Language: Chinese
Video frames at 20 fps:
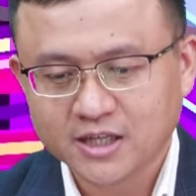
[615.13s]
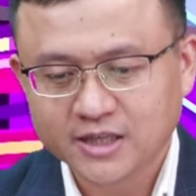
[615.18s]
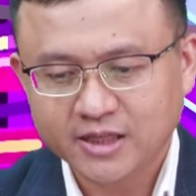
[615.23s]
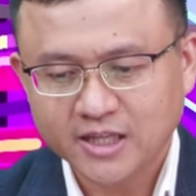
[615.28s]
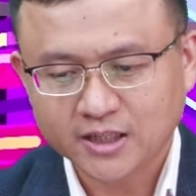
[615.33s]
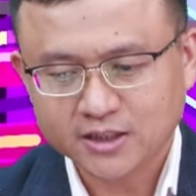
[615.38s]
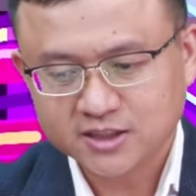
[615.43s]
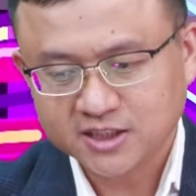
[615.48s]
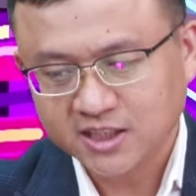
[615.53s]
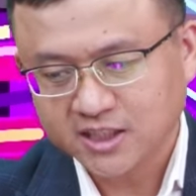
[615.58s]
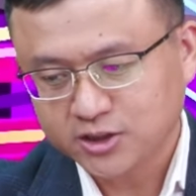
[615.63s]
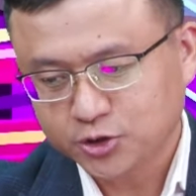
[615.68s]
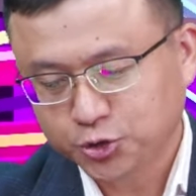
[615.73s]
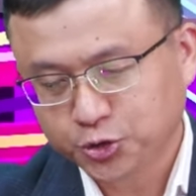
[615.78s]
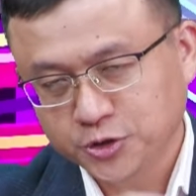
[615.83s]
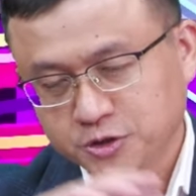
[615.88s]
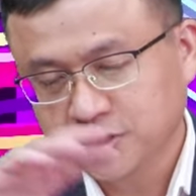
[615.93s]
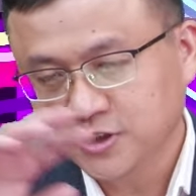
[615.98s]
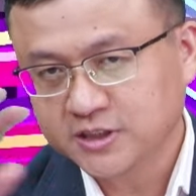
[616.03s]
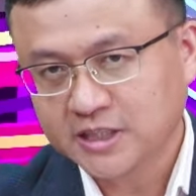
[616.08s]
那一个
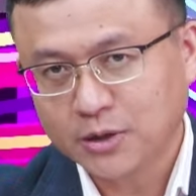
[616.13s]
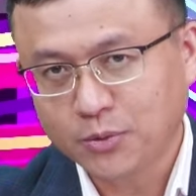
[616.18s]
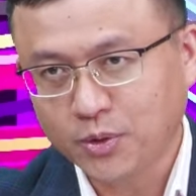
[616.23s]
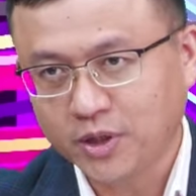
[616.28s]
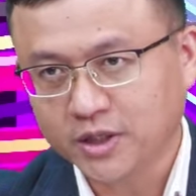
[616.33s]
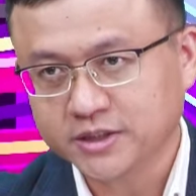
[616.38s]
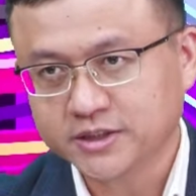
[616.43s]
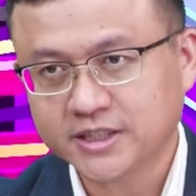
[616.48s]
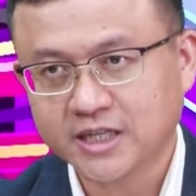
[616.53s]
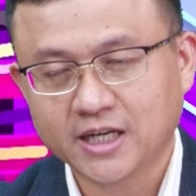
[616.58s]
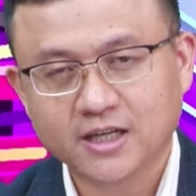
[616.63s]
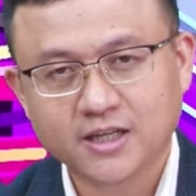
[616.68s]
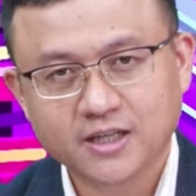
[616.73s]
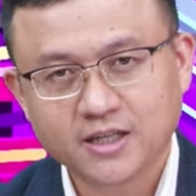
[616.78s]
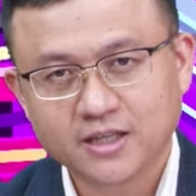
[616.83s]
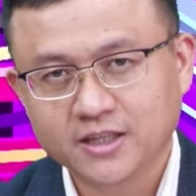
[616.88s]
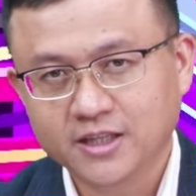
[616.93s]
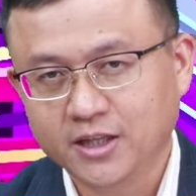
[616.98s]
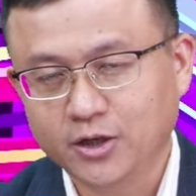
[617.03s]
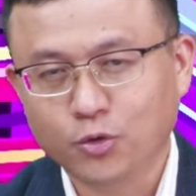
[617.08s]
趋势在往下，
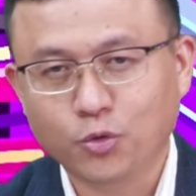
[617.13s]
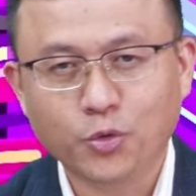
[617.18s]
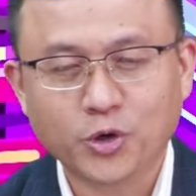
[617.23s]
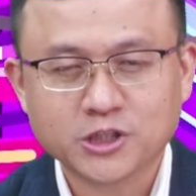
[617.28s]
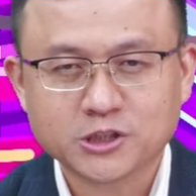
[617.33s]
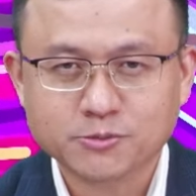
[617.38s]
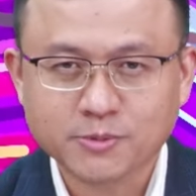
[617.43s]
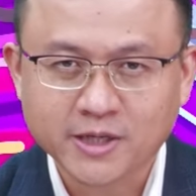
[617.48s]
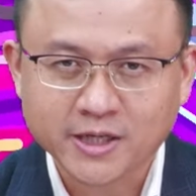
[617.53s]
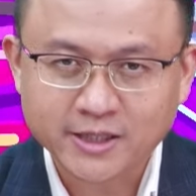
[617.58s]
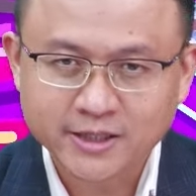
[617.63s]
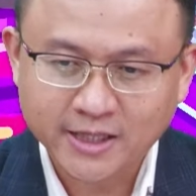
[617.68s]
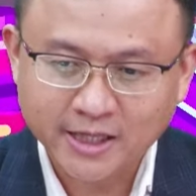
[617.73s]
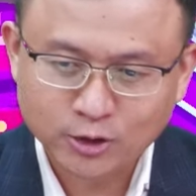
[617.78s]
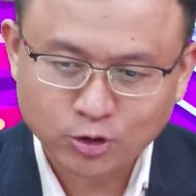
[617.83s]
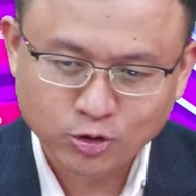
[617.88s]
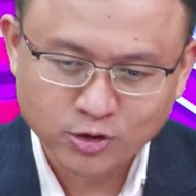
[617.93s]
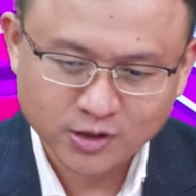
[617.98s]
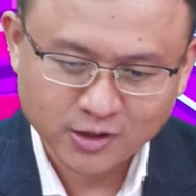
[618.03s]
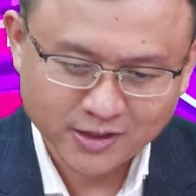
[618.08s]
你为什么要跟
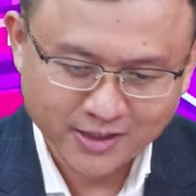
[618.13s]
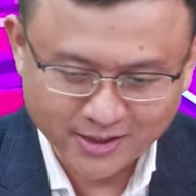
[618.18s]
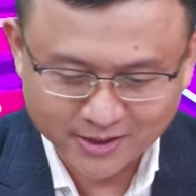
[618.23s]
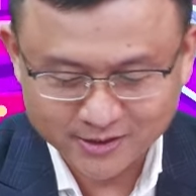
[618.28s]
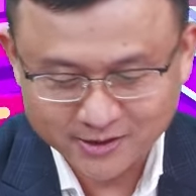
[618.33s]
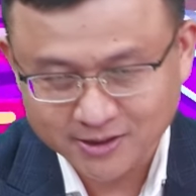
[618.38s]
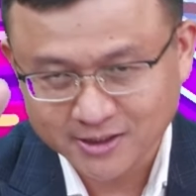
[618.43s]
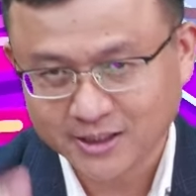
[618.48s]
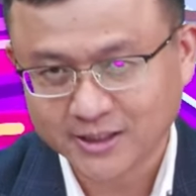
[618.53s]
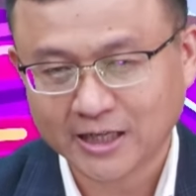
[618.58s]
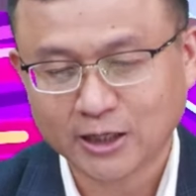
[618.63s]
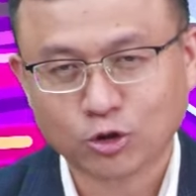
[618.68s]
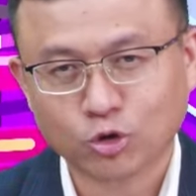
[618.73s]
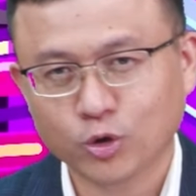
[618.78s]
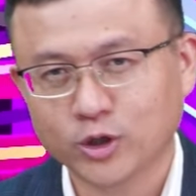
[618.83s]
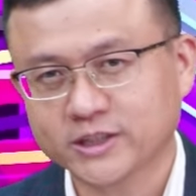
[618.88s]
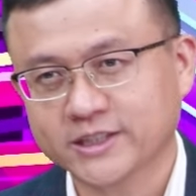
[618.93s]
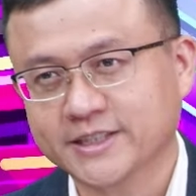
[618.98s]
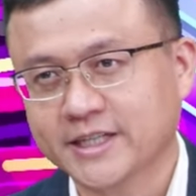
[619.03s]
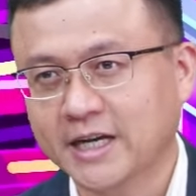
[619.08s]
他呃跟他
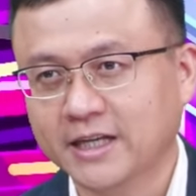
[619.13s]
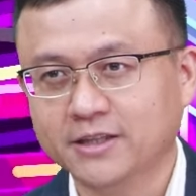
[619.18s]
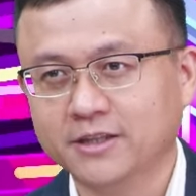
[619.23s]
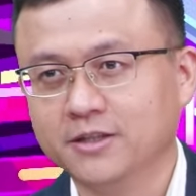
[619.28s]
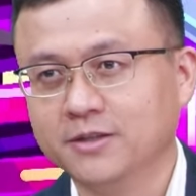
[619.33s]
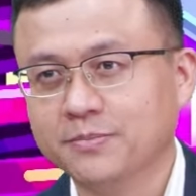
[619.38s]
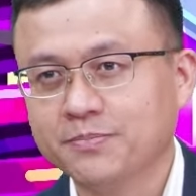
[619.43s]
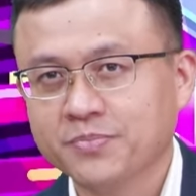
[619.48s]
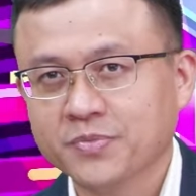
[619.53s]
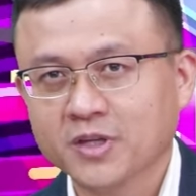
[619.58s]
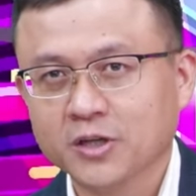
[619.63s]
对着干呢？